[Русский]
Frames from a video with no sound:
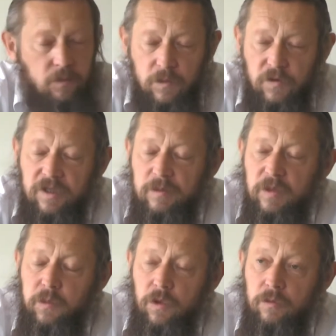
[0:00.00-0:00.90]
Давайте
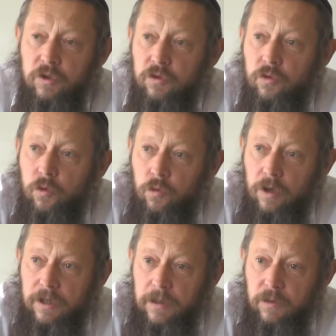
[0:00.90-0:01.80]
посмотрим, может, кто-то
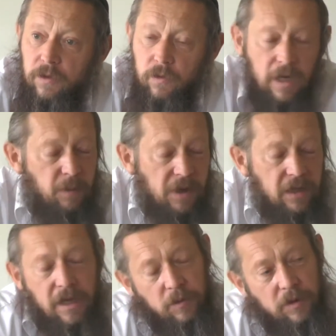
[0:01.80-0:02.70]
другое требует. Но я пока
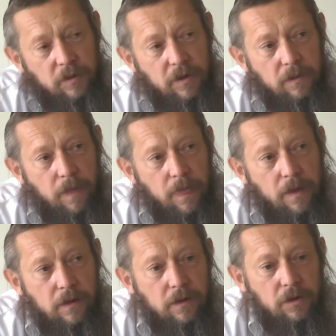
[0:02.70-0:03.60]
так понимаю.
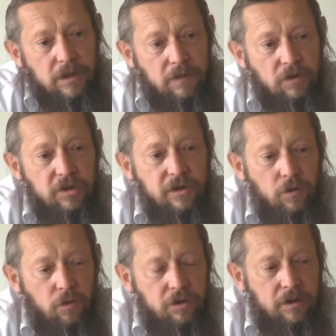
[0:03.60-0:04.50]
Всевышний
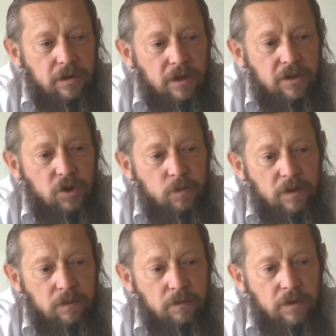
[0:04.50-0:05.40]
хочет от нас, чтобы
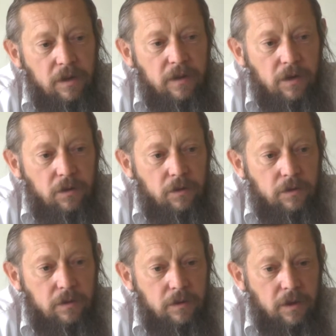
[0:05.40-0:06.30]
мы были как он.
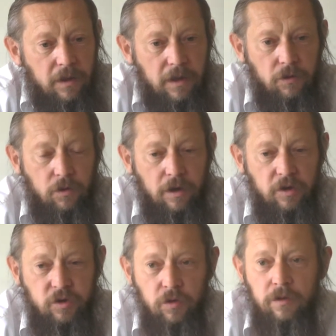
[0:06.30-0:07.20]
Так я говорю,
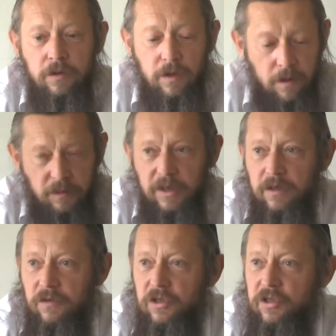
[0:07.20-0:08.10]
хорошо, ну,
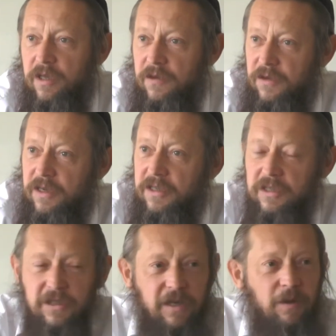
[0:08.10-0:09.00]
первый человек это
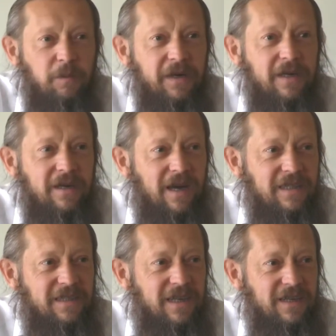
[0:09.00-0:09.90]
сделал
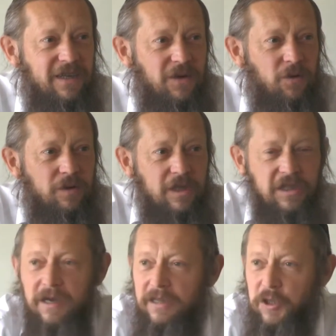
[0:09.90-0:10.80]
прекрасно. Он
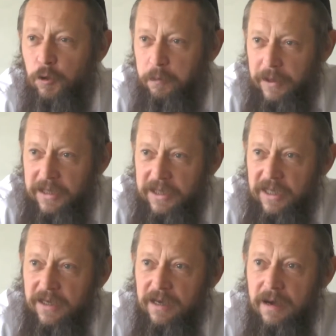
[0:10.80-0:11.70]
даже нашел
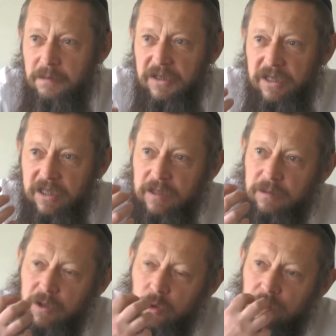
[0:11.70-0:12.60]
плоды, посредством
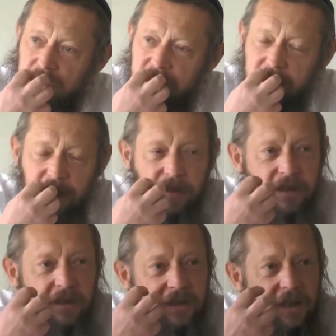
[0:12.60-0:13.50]
которого съел
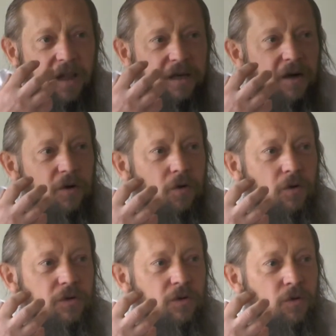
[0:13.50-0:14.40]
и стал как
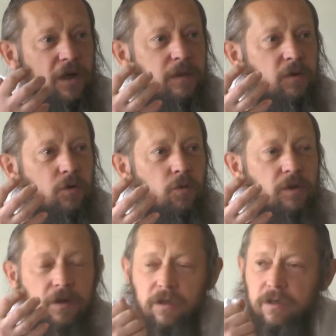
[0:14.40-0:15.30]
он. Ну на тебе, умер.